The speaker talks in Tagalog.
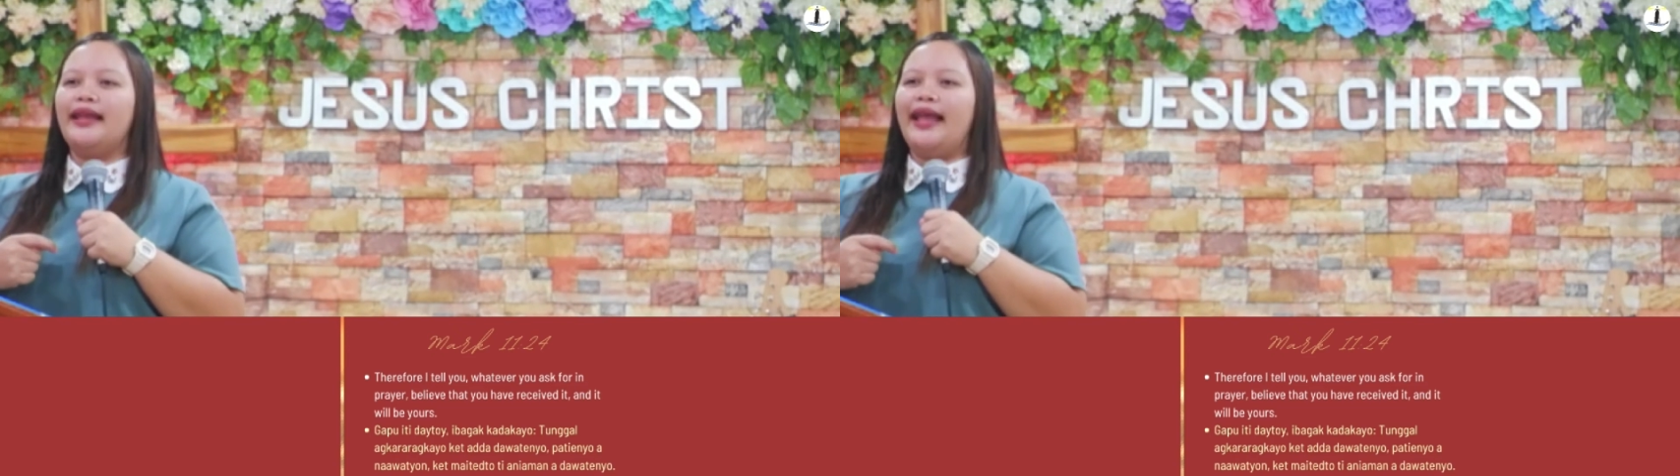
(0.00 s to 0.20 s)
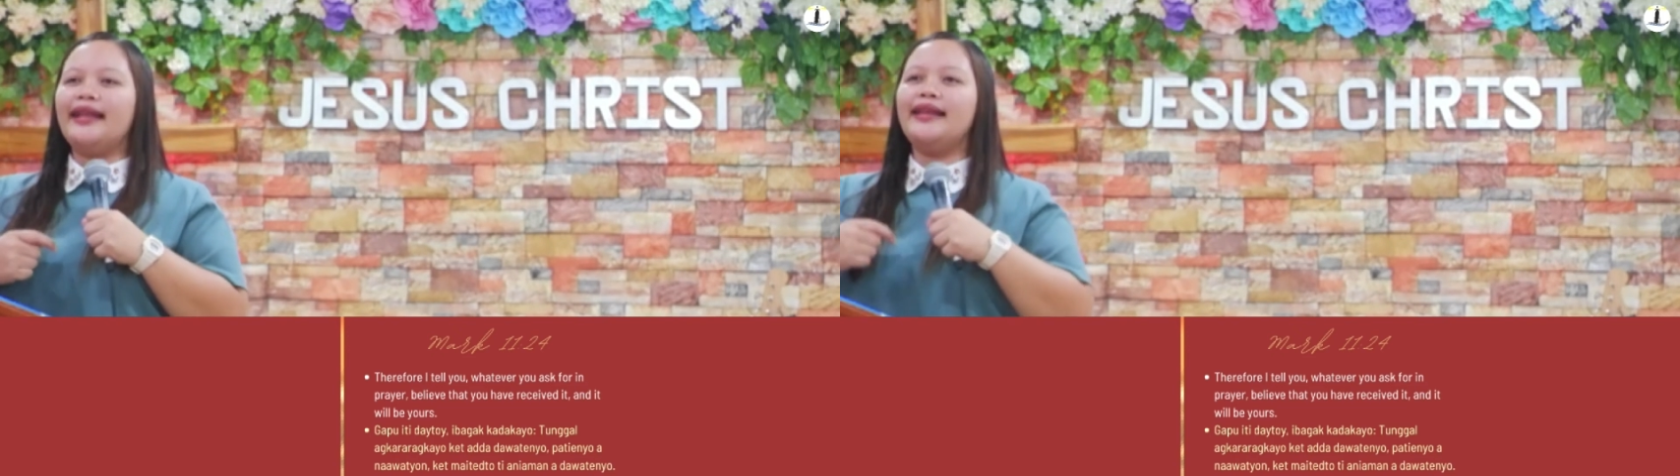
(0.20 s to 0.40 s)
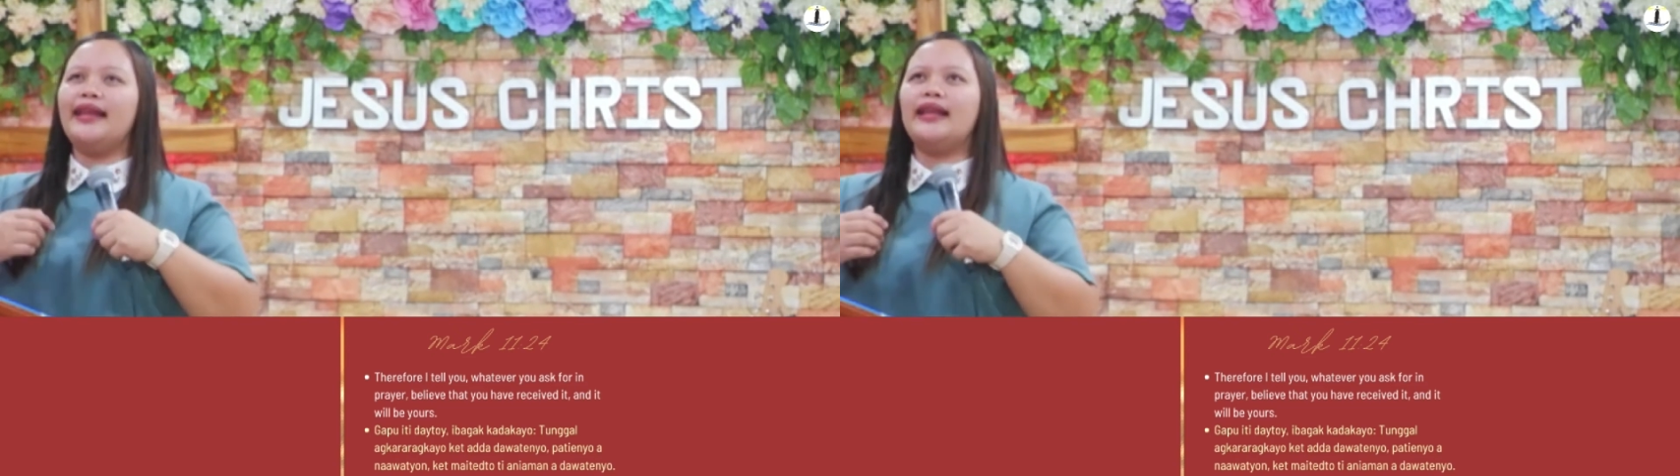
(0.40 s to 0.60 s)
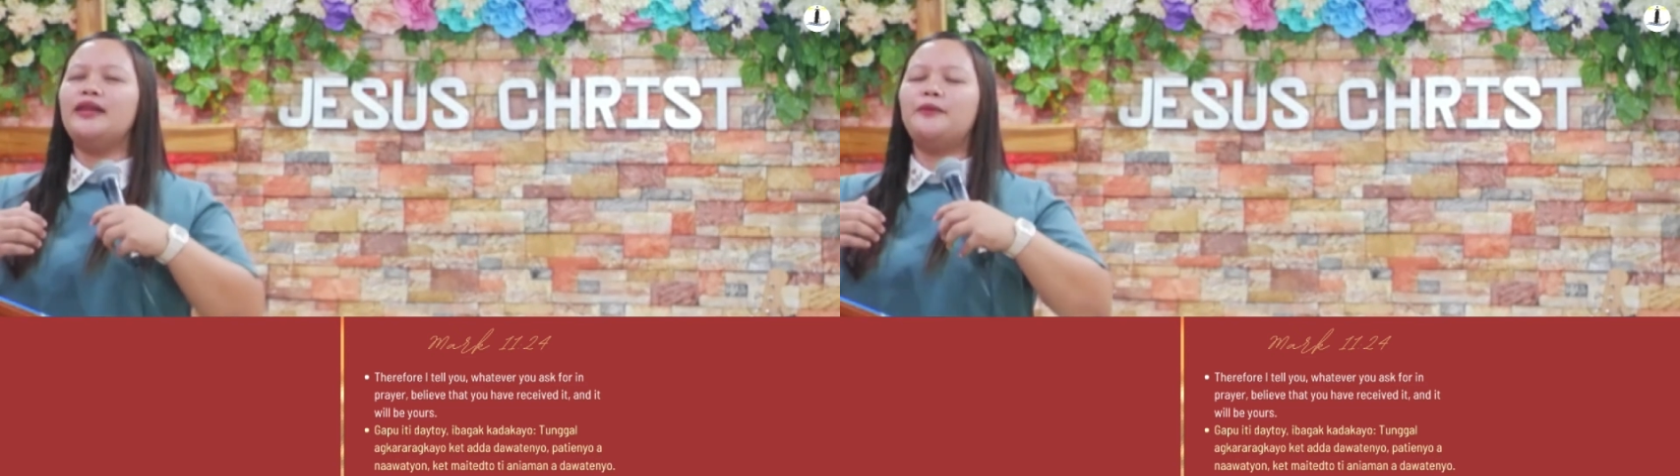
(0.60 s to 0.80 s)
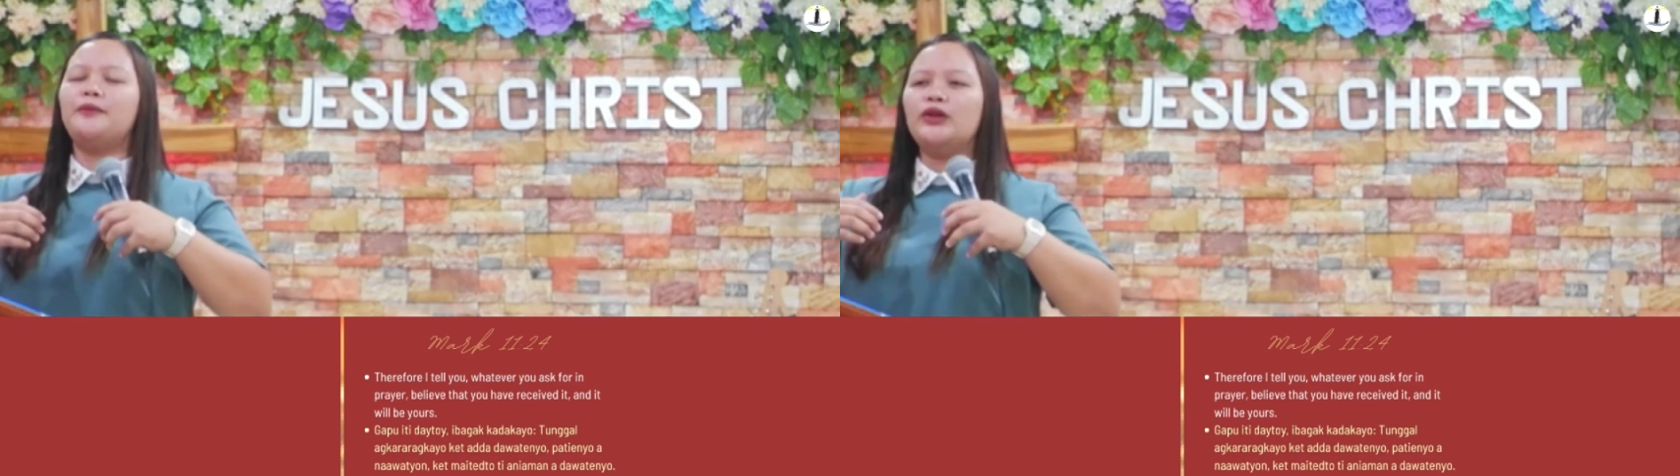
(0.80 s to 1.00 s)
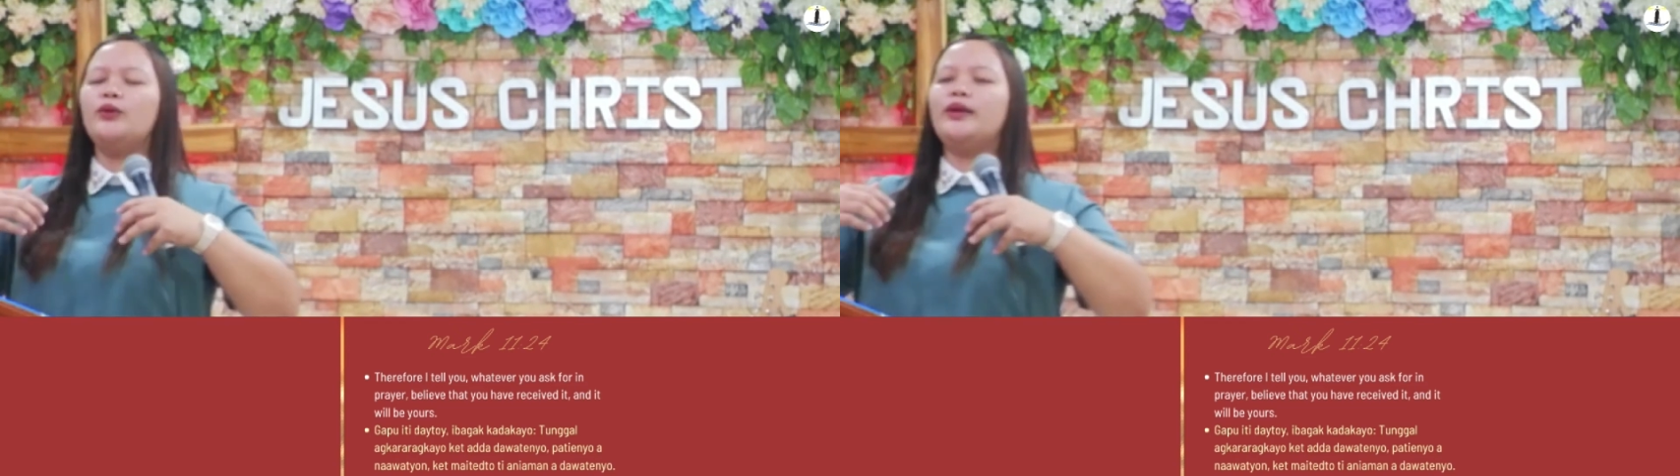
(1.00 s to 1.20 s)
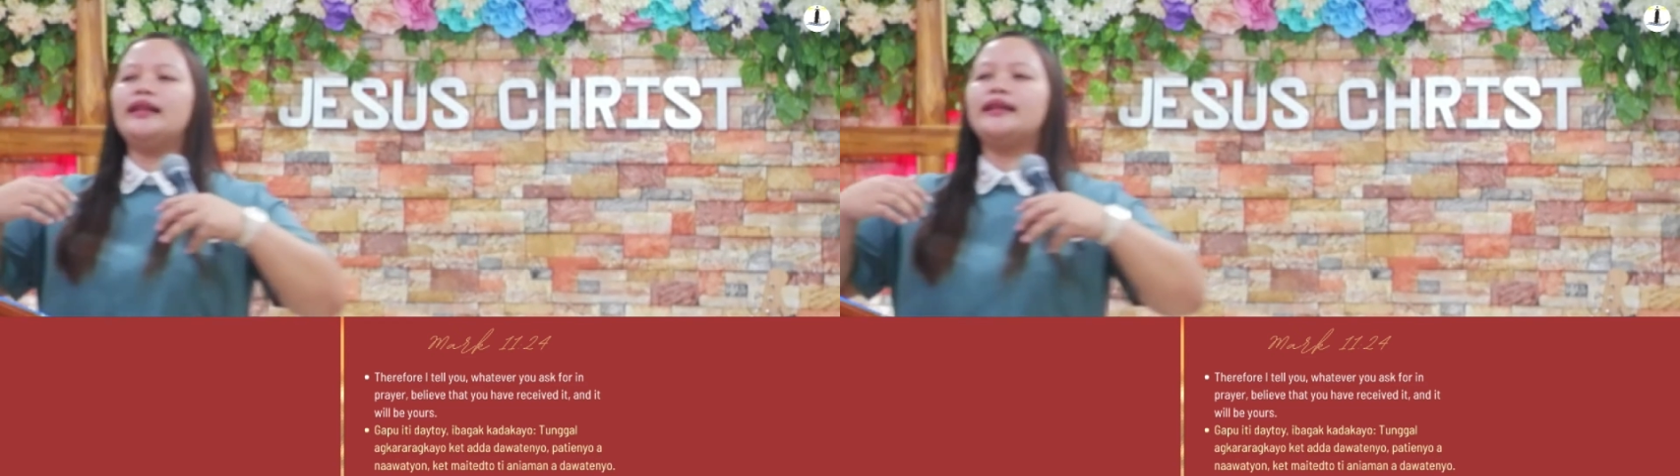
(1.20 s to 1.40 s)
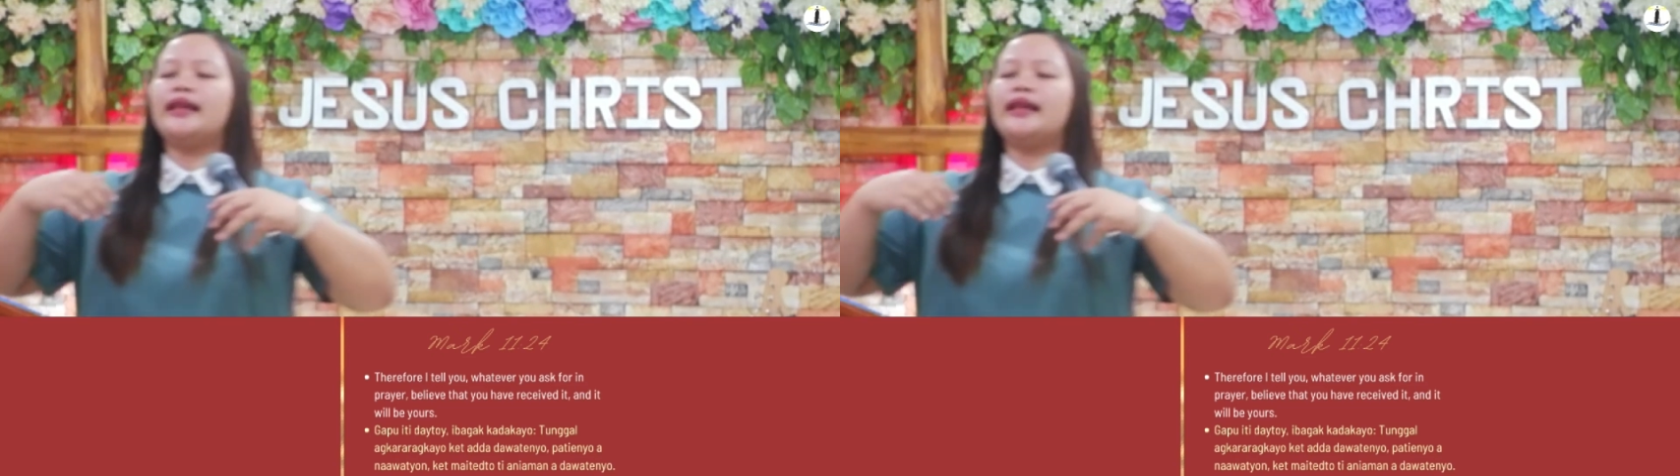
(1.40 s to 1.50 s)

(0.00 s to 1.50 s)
And, he, and if you will